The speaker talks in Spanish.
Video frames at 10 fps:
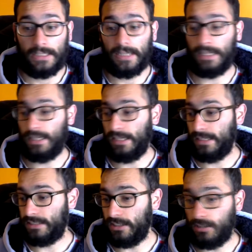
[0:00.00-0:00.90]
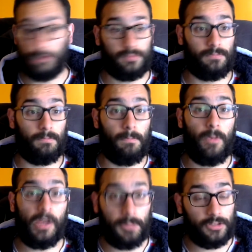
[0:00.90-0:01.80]
eh, chicos,
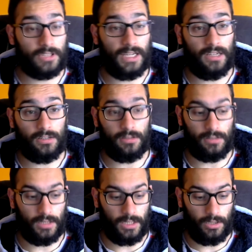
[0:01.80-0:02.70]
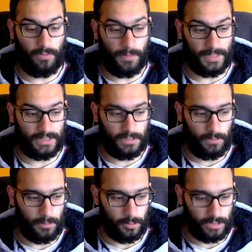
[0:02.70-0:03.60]
voy a montarlo, eh, obviamente
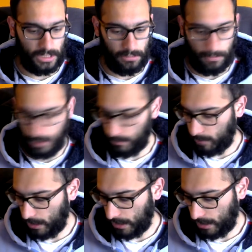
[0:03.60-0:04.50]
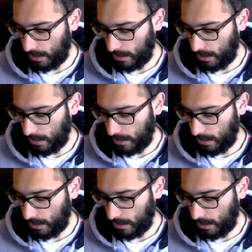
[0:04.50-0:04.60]
voy a montarlo, voy a,